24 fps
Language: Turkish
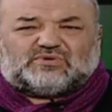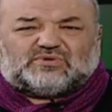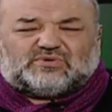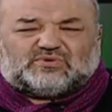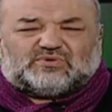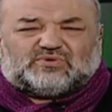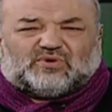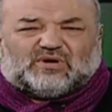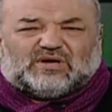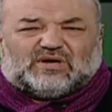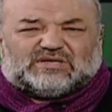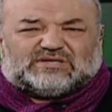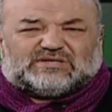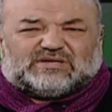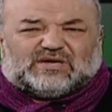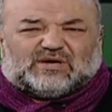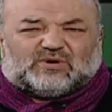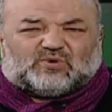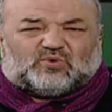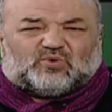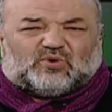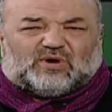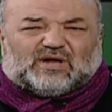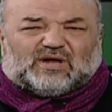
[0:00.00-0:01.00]

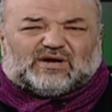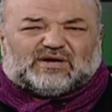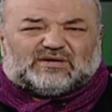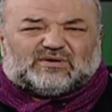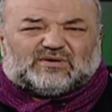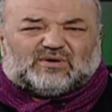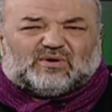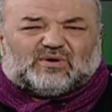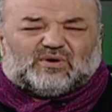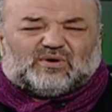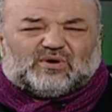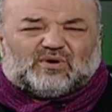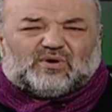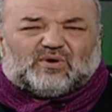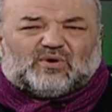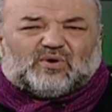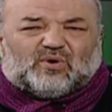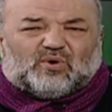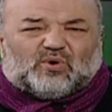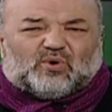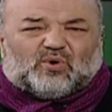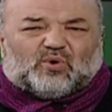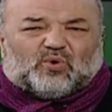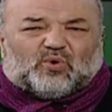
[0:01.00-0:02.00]
Dolayısıyla Kur'an'ın
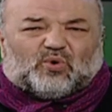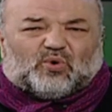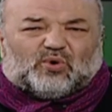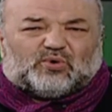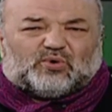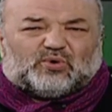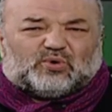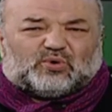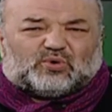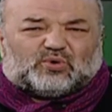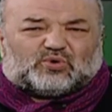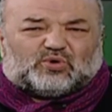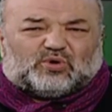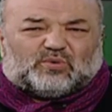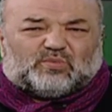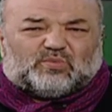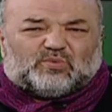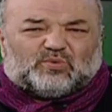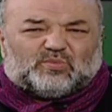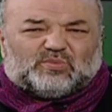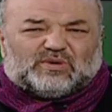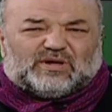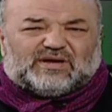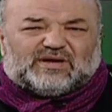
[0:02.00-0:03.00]
o günkü
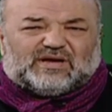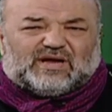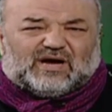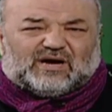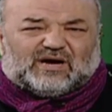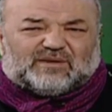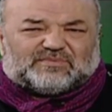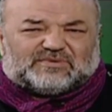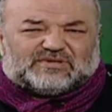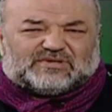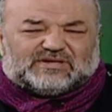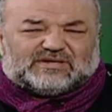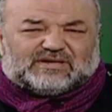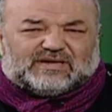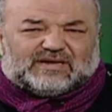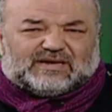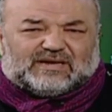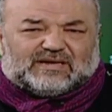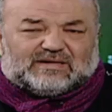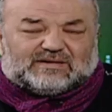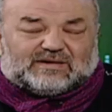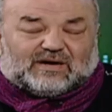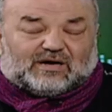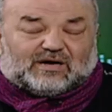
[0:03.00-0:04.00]
toplumda ne yaptığı
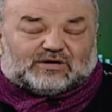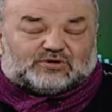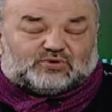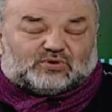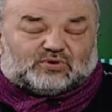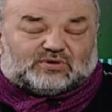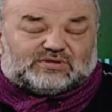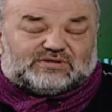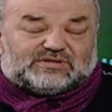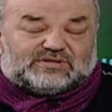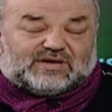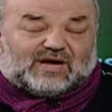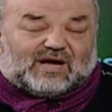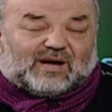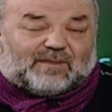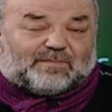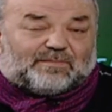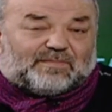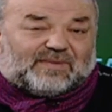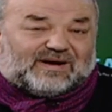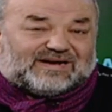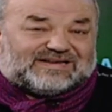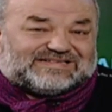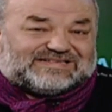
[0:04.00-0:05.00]
değil daha çok ne
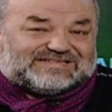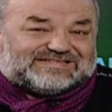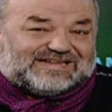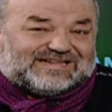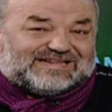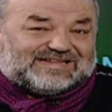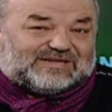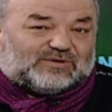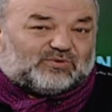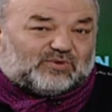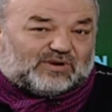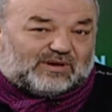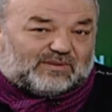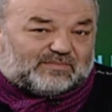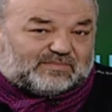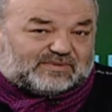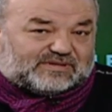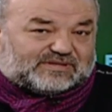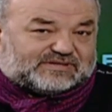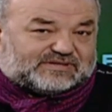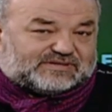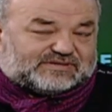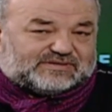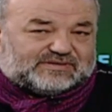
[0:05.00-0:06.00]
yapmak istediği
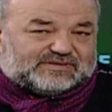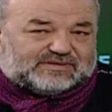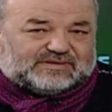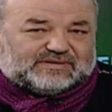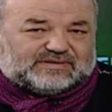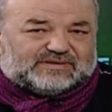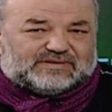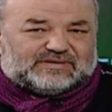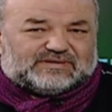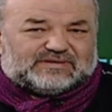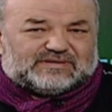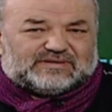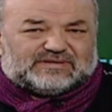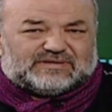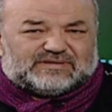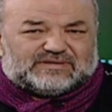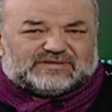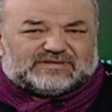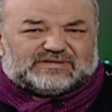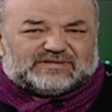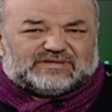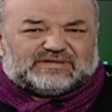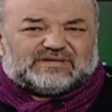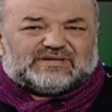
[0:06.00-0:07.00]
önemlidir.
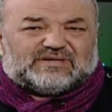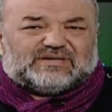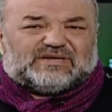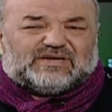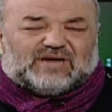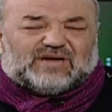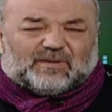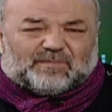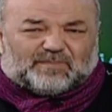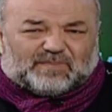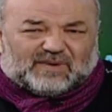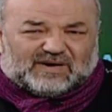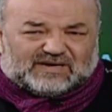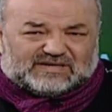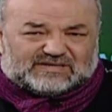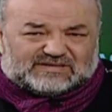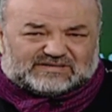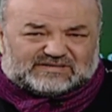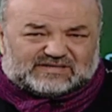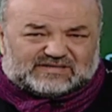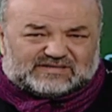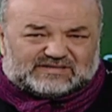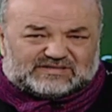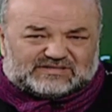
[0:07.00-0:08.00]
Yapmak
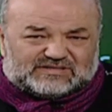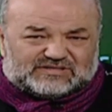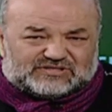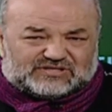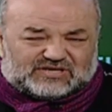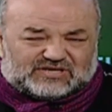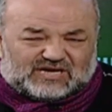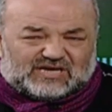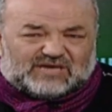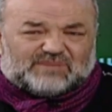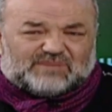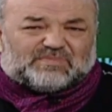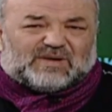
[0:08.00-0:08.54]
istediği şey